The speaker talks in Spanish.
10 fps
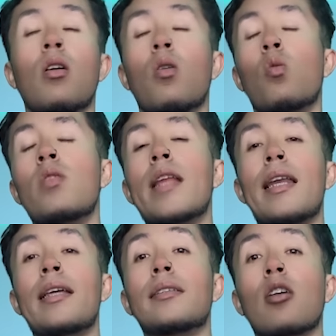Una
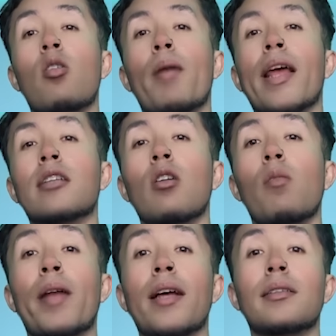lista con varias
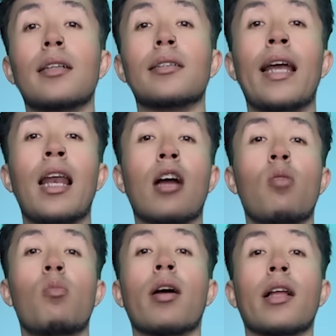sorpresas en la
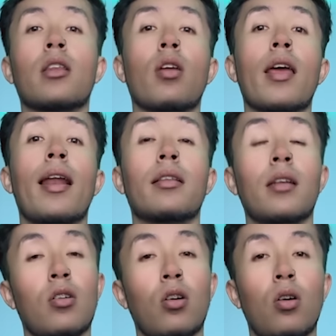convocatoria de la
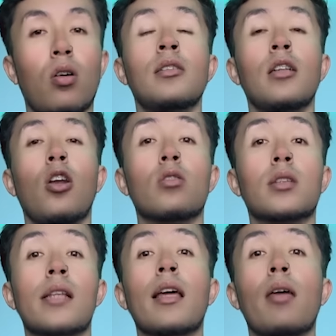tricolor. Los
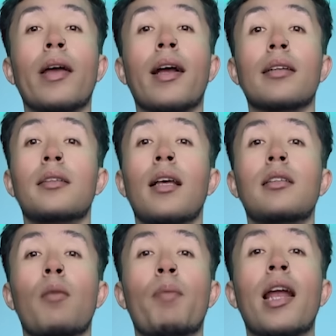30 de
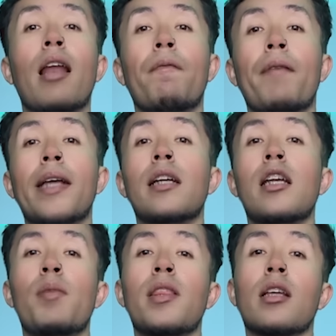BKC para la fecha
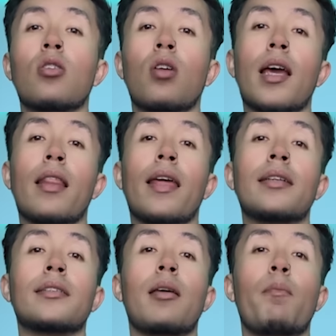eliminatoria de
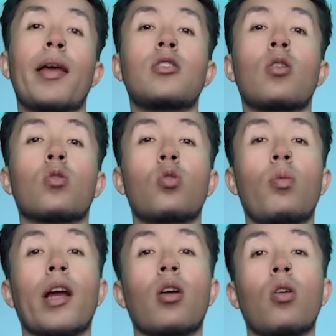este mes de
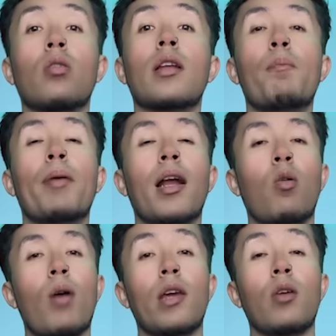octubre contra Paraguay y